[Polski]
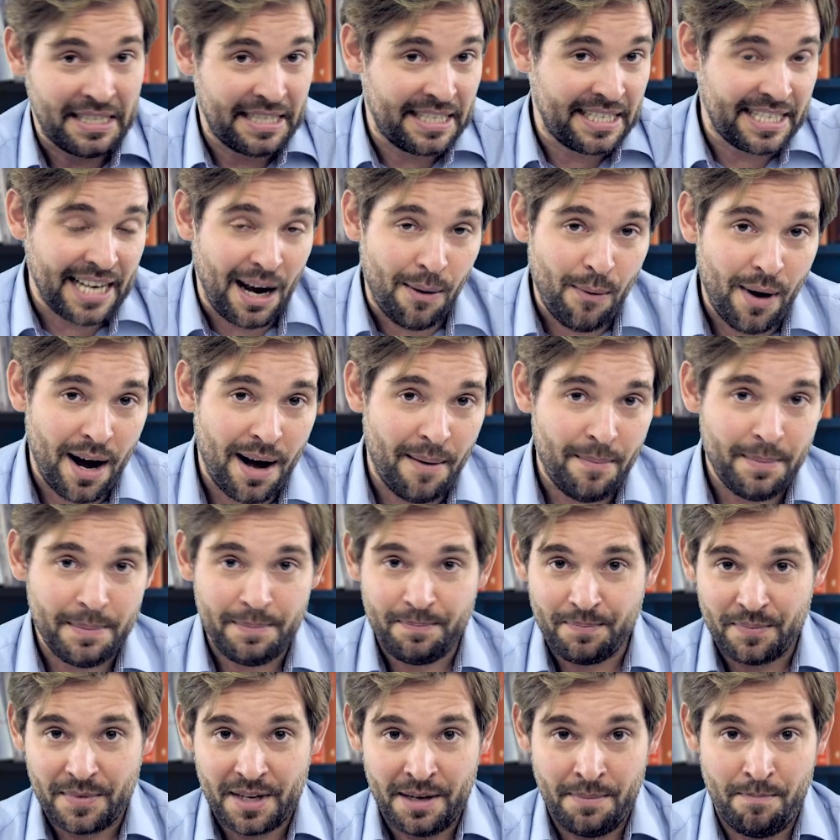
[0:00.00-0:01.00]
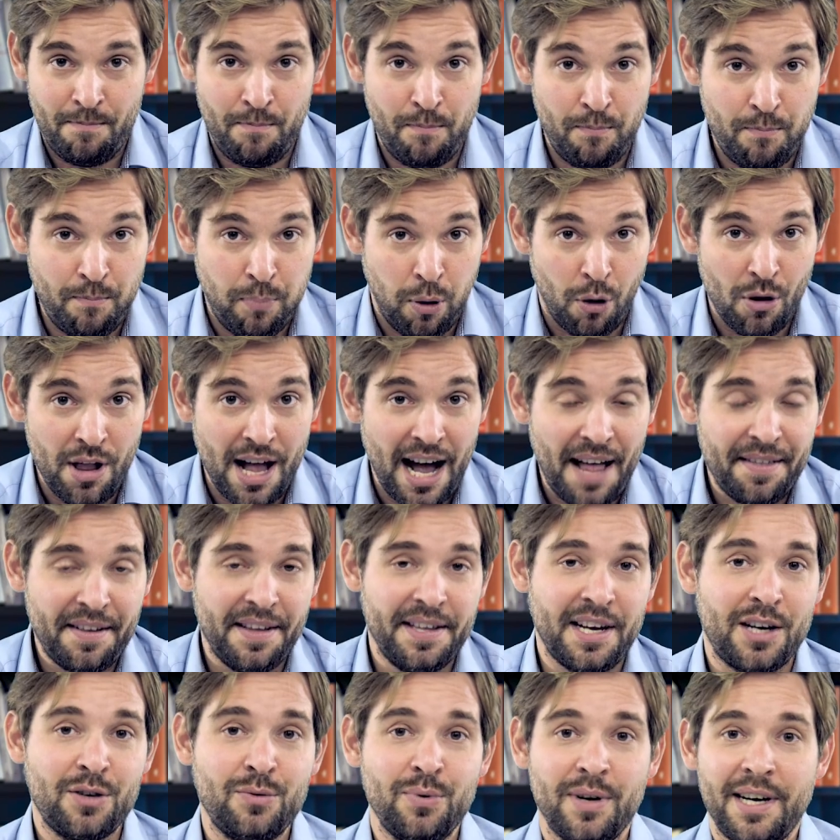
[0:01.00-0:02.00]
Cała
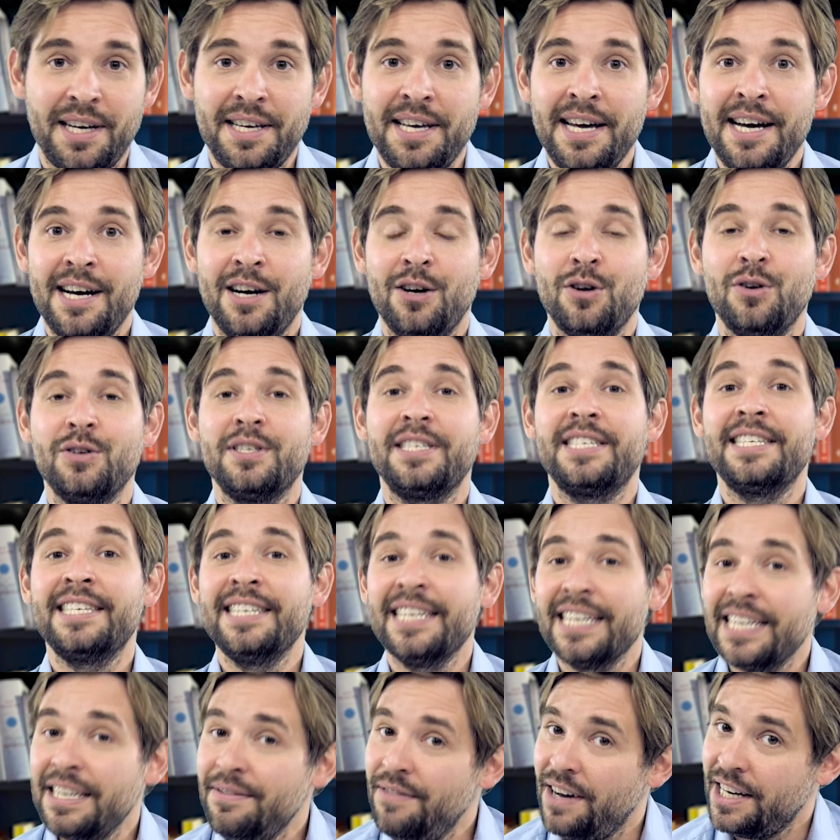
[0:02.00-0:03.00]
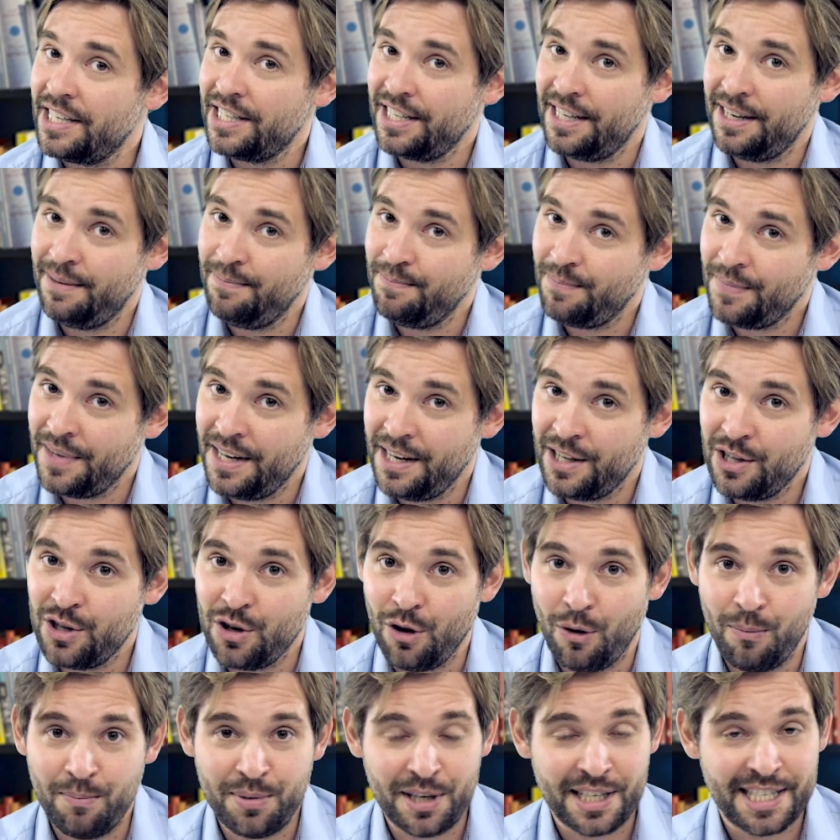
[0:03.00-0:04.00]
polana, na której rozgrywa się e,
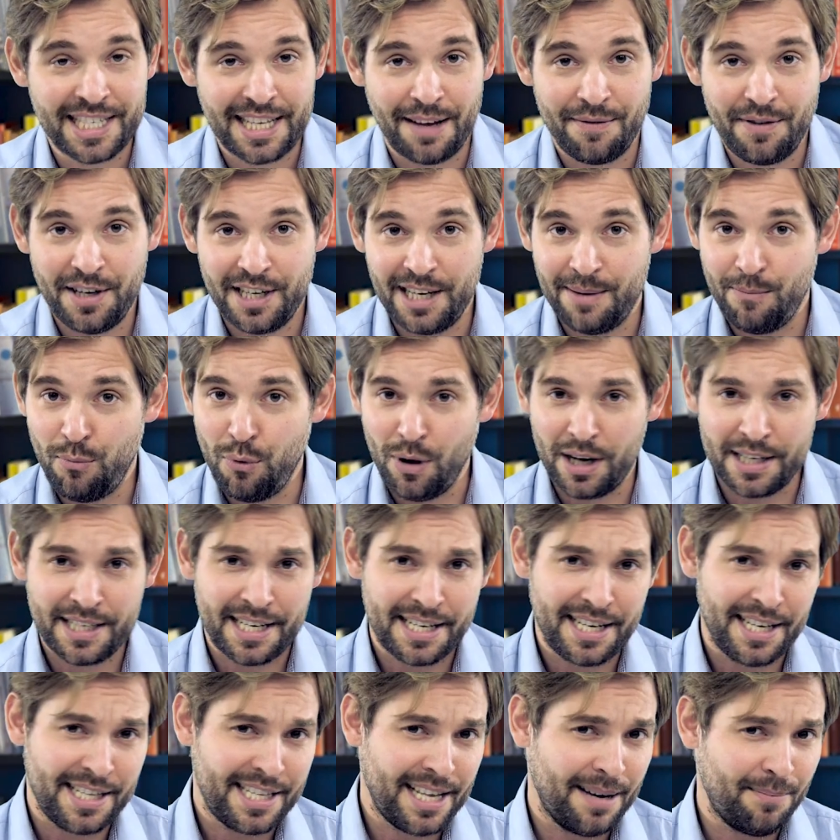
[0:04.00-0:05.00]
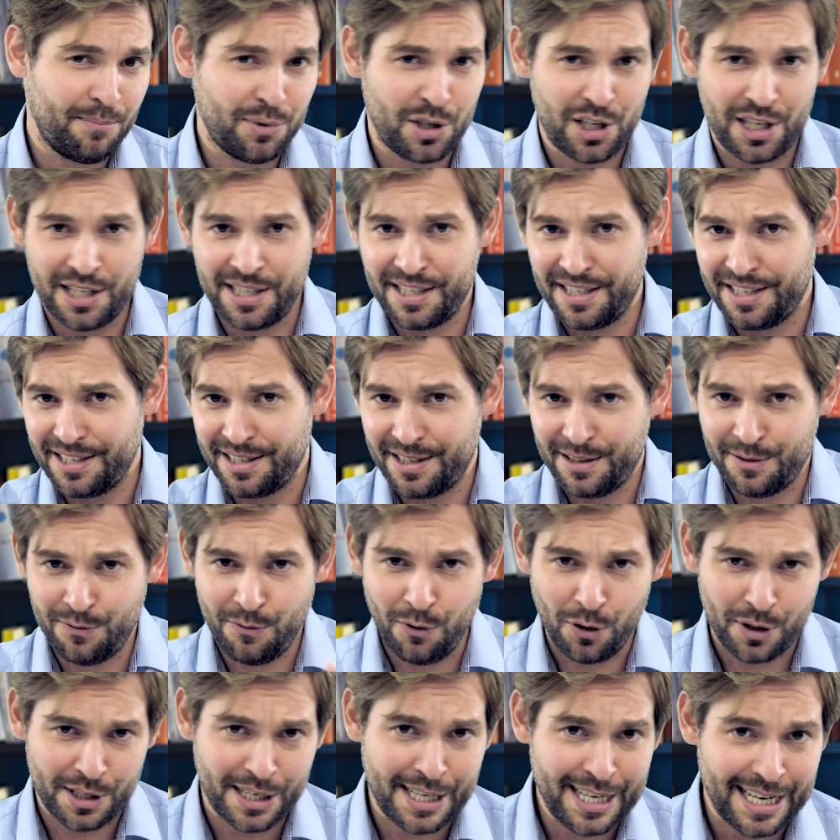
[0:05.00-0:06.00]
to przedstawienie, była zajęta przez
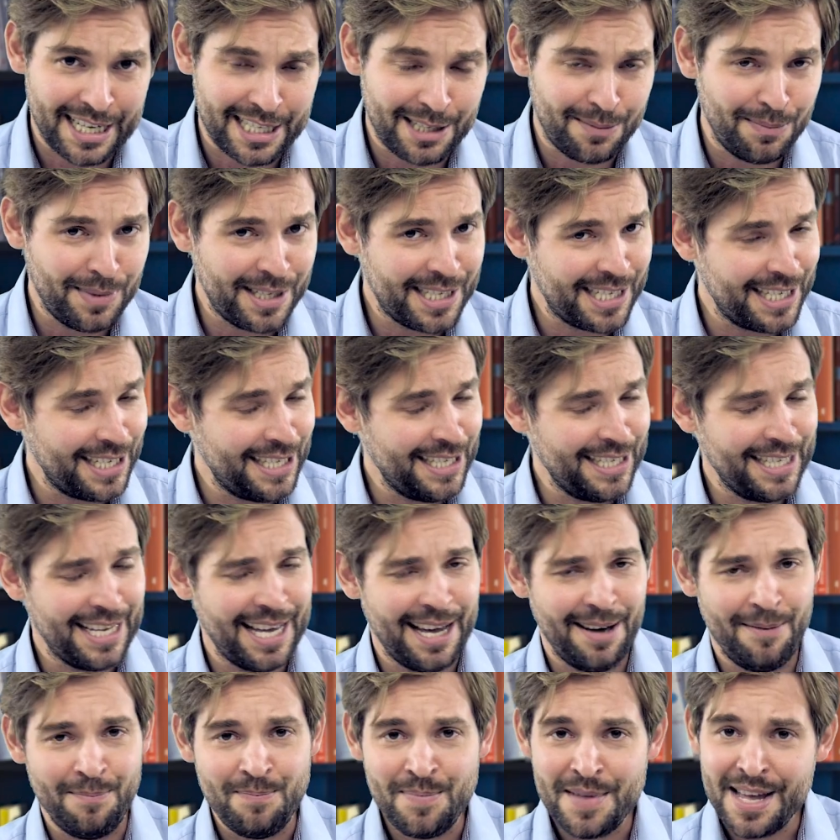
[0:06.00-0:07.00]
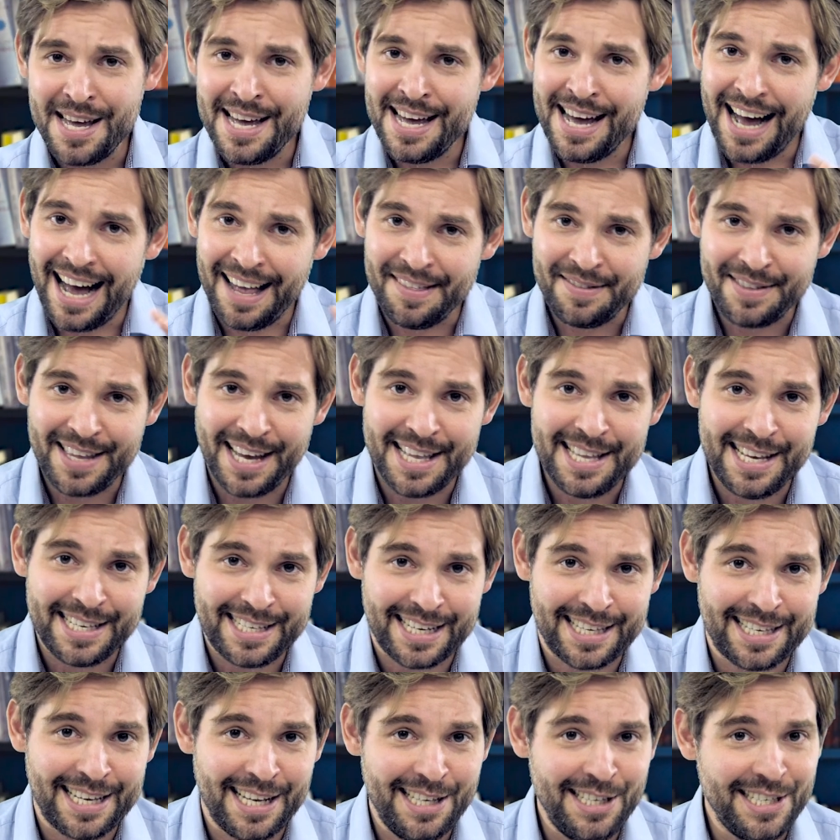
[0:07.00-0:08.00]
wozy transmisyjne, anteny
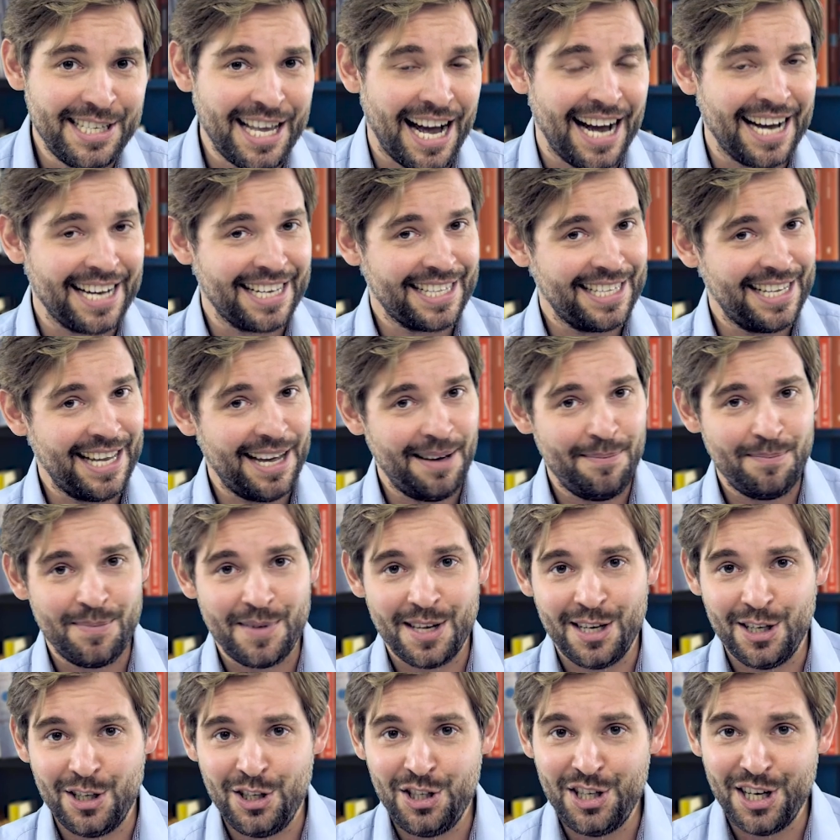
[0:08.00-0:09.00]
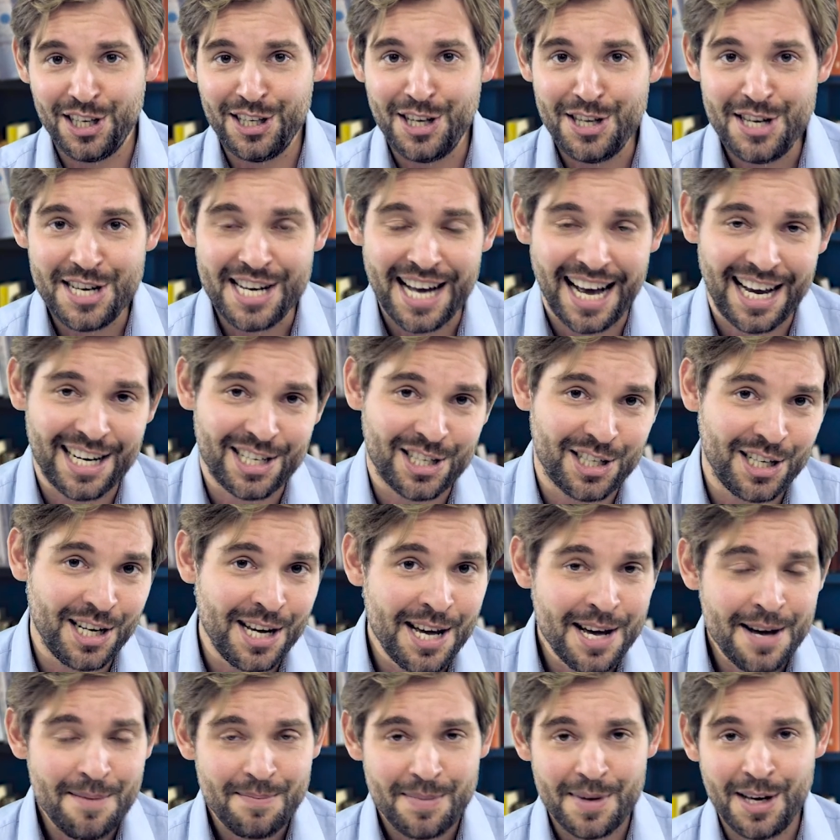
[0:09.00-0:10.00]
satelitarne, e,
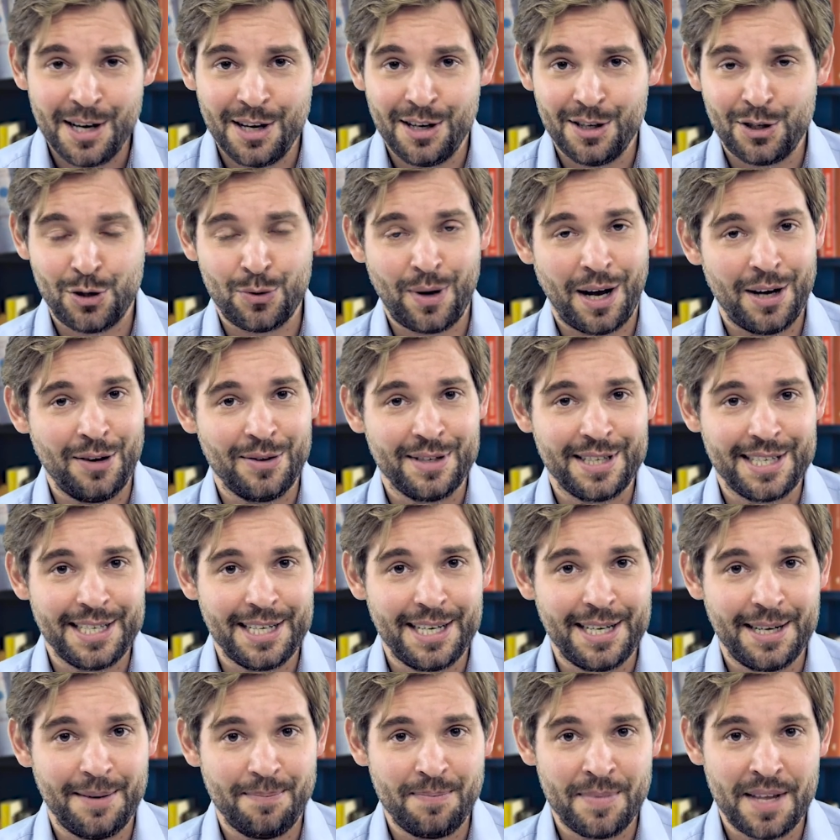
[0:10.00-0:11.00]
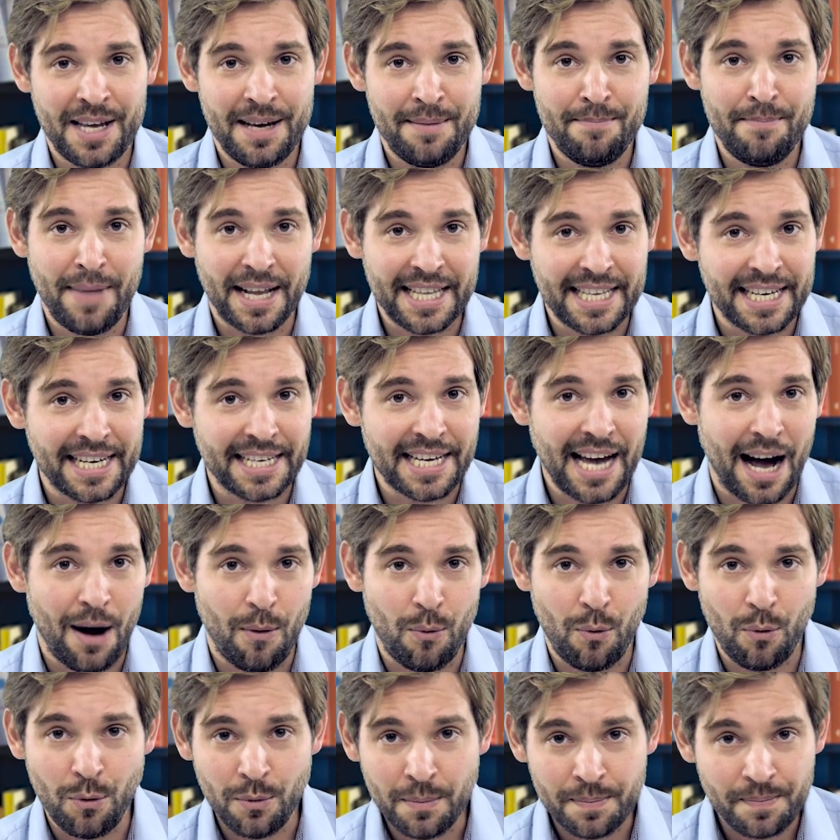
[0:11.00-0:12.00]
dziennikarzy e, szukających
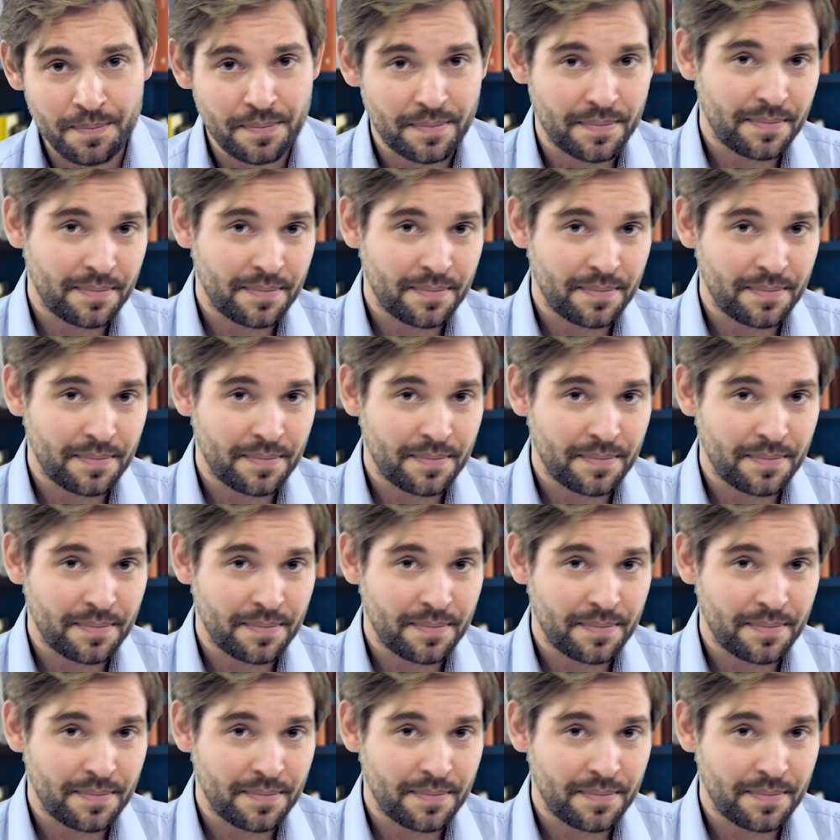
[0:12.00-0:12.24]
materiału.